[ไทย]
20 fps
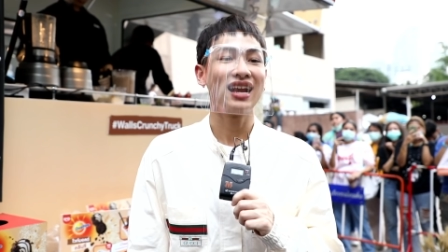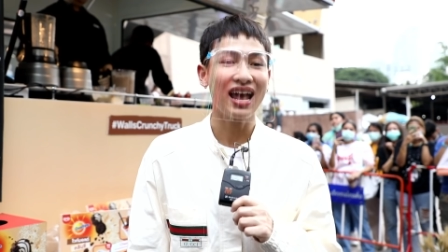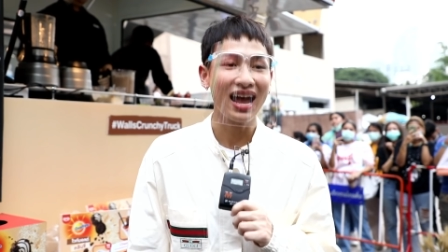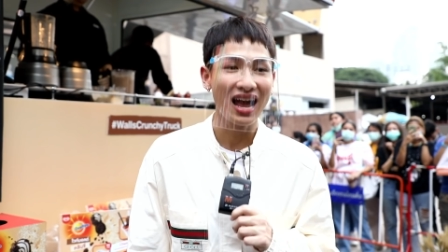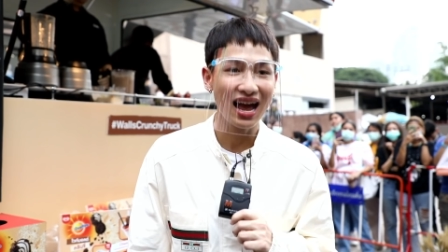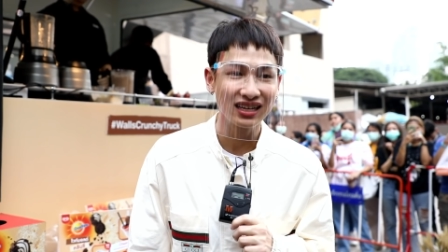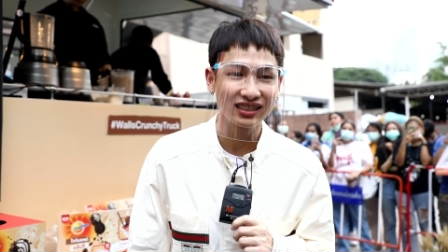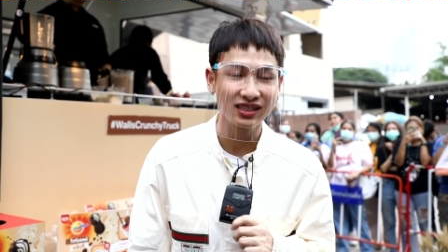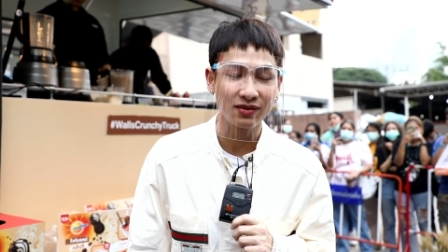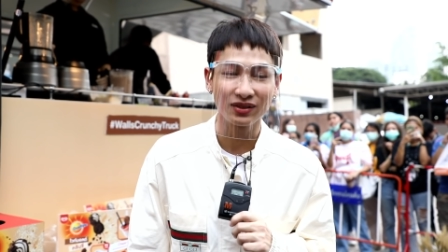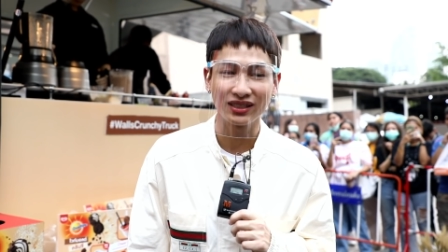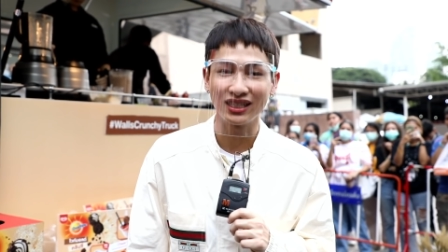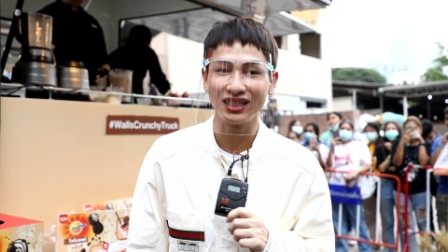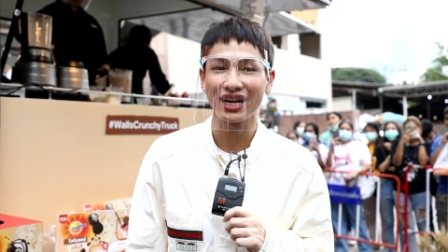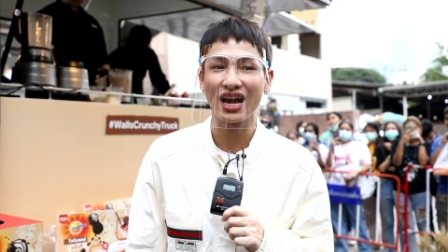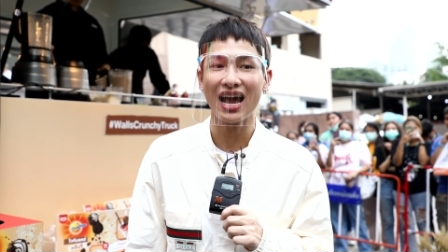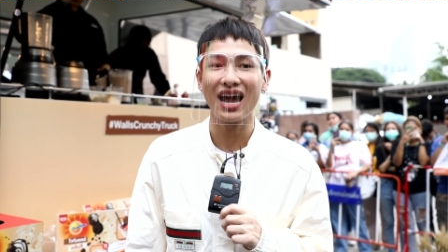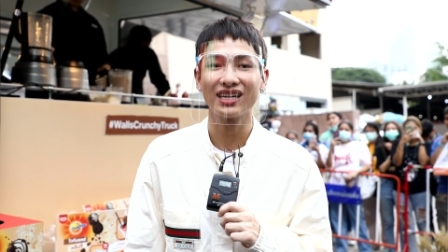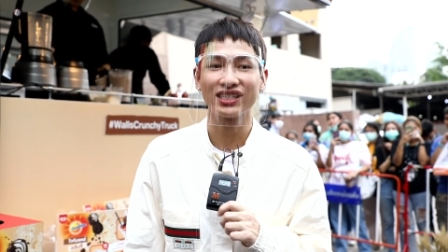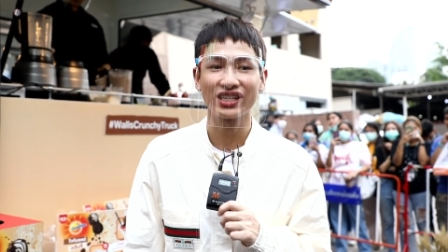และห้างสรรพสิ
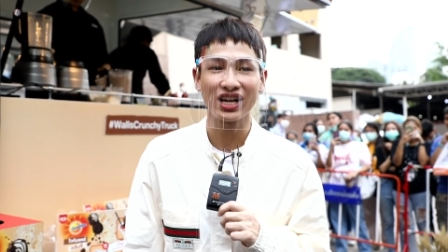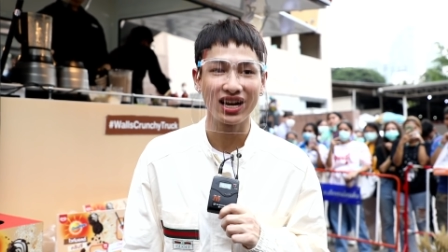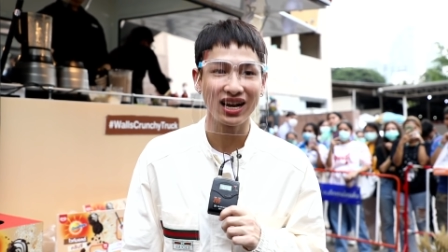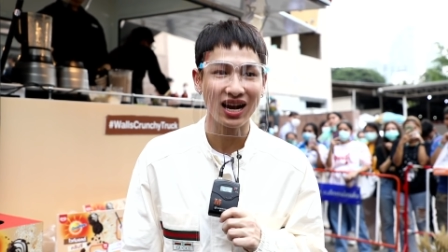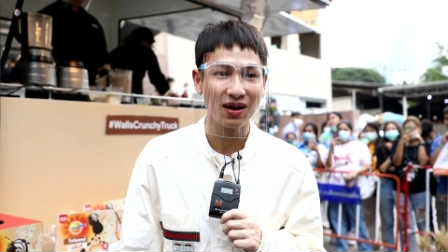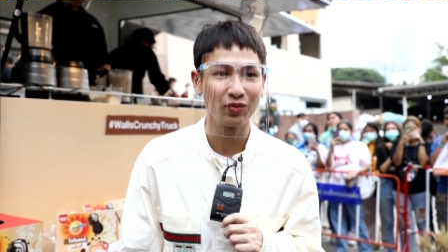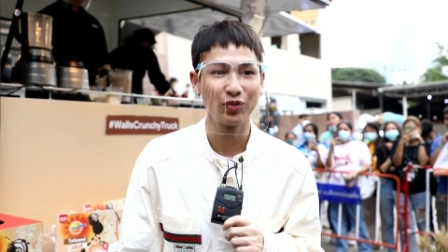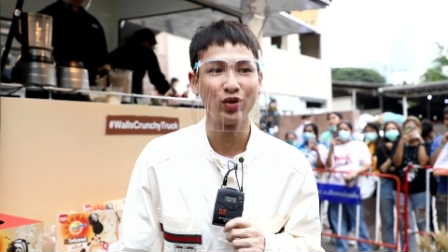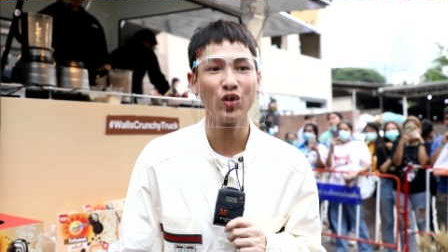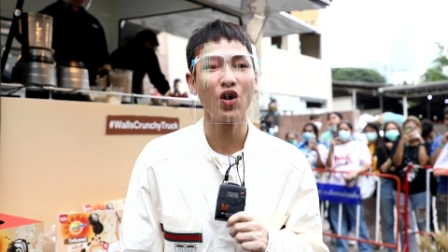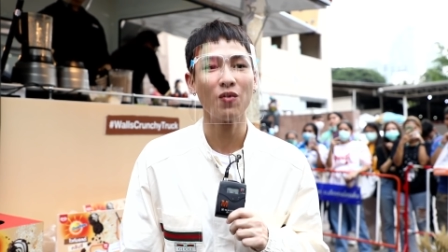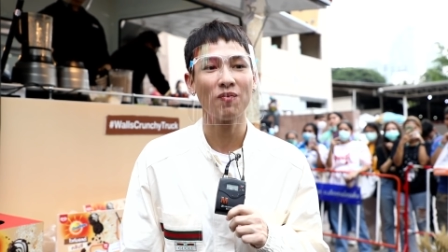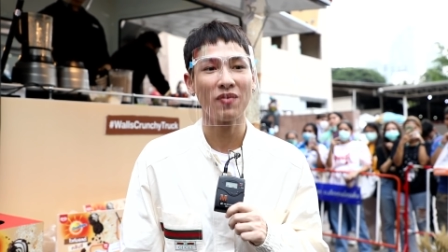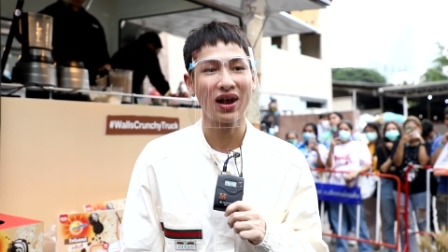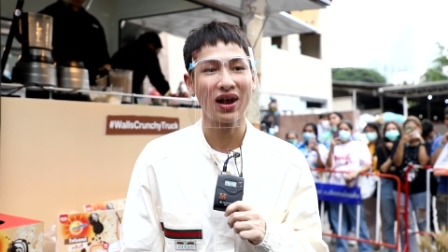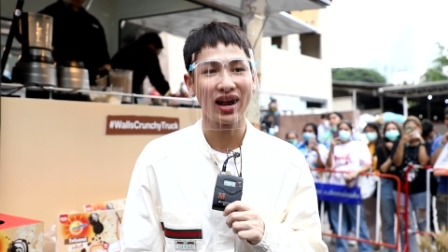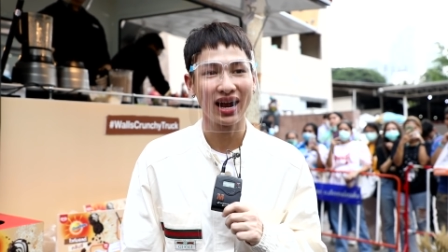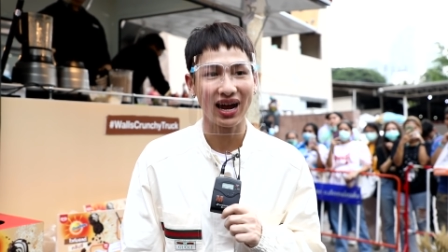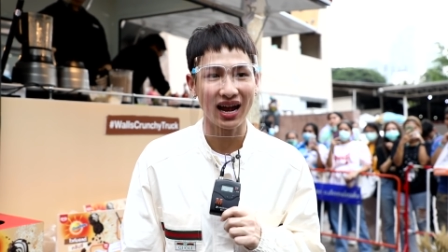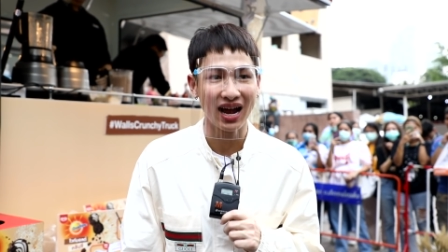นค้าชั้นนำทั่วไป
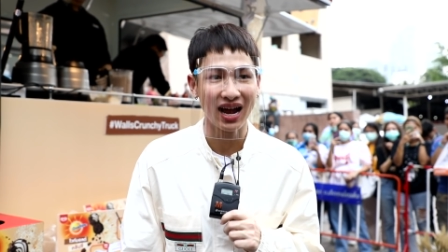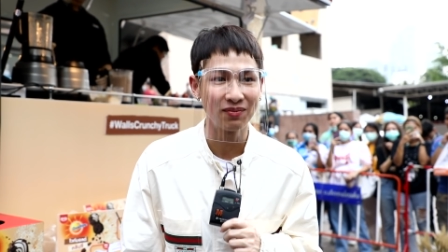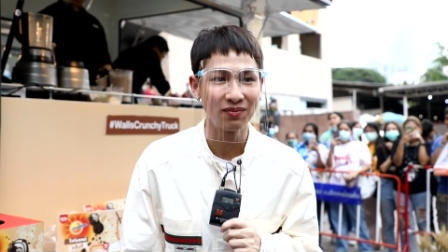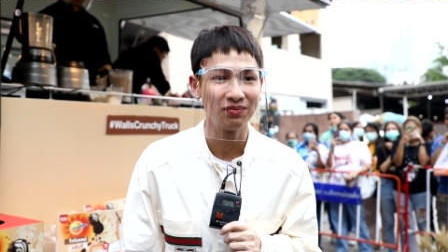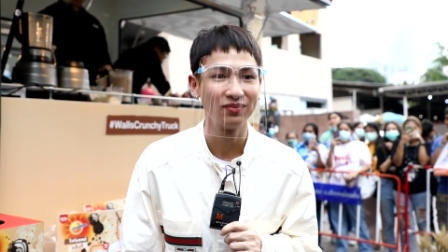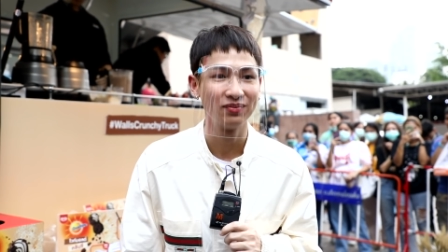ครับ